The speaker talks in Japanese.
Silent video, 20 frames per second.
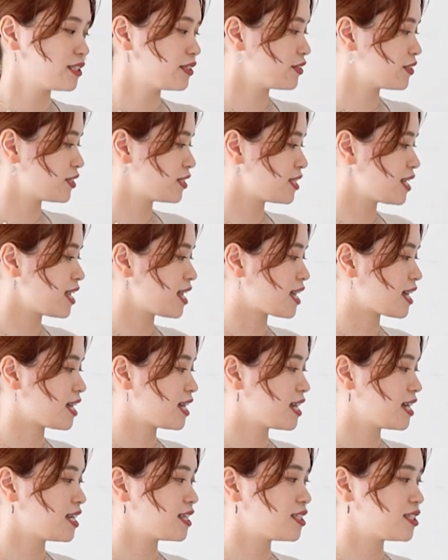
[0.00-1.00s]
そし
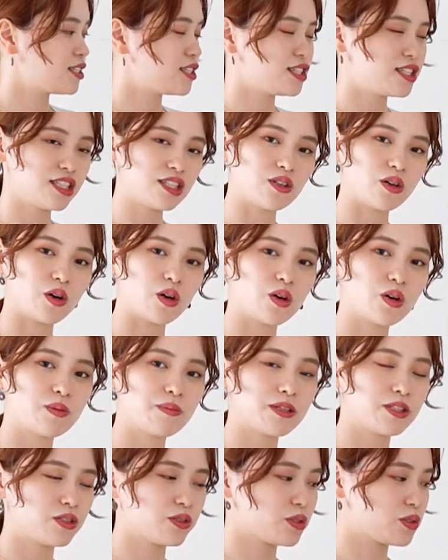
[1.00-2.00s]
て白、
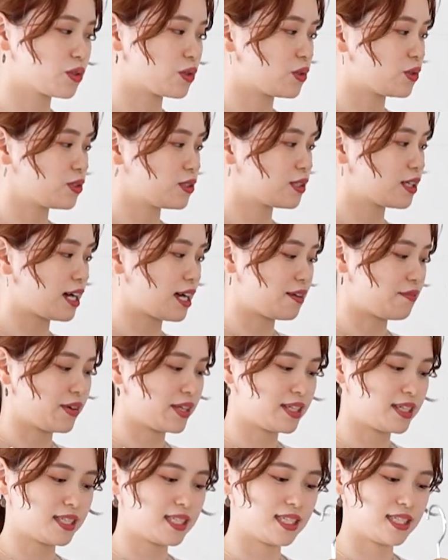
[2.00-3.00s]
まあ、ちょっと今回
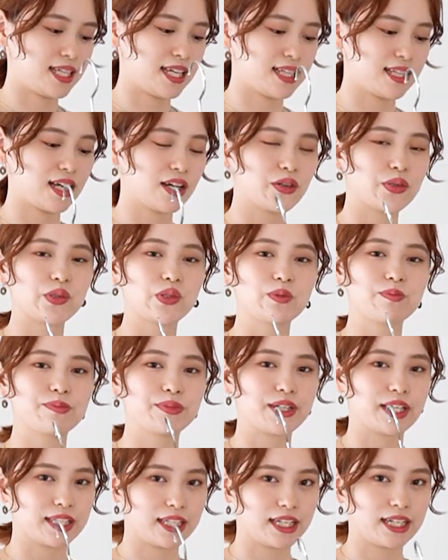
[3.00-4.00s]
はですね
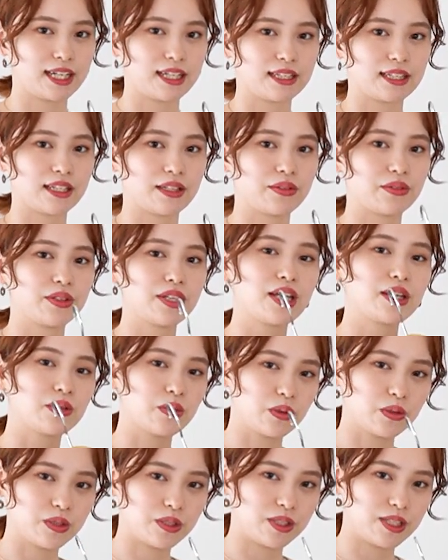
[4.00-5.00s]
タンクトップがなかったので
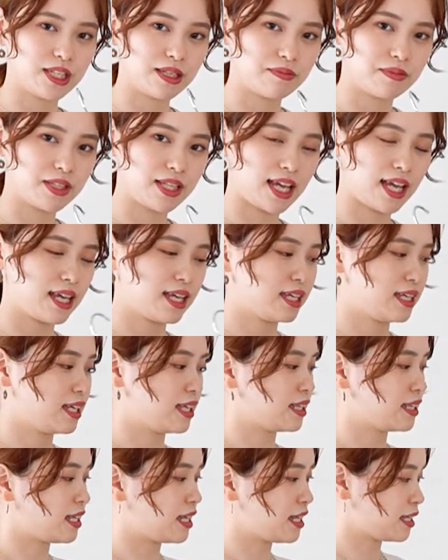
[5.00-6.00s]
ノースリーブで
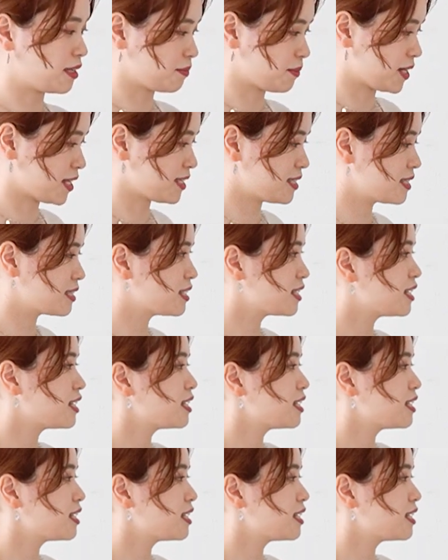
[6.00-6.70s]
やっていきます。